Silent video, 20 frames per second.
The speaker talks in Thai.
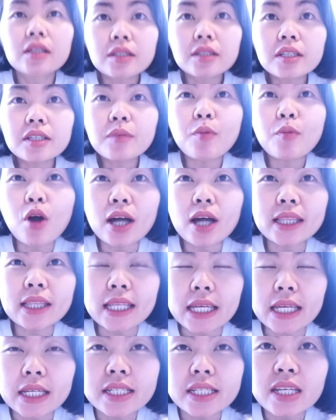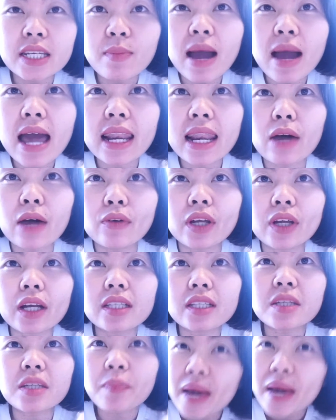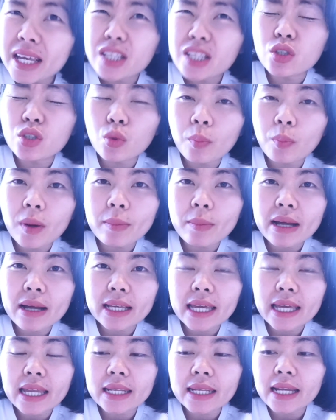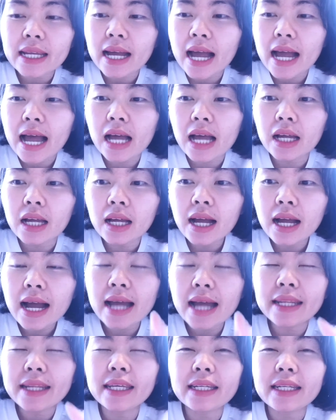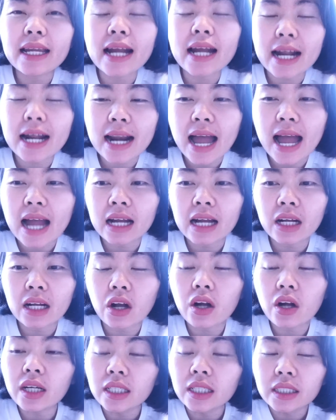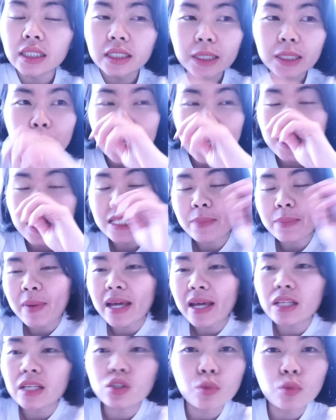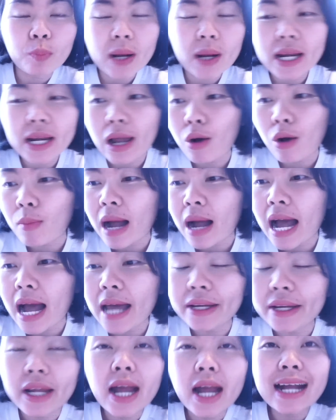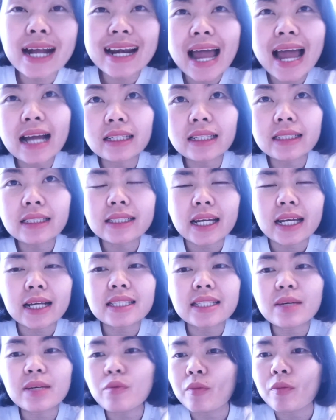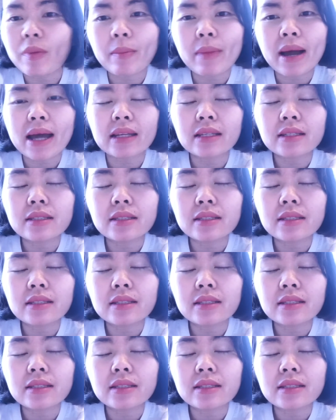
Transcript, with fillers: ซึ่งปกติที่บ้านเราเนี่ยก็จะไปซูเปอร์มาร์เก็ตนะคะอาทิตย์ละครั้งก็คือจะไปซูเปอร์แถวบ้าน ครั้งหนึ่งเนี่ยก็จะหมดประมาณ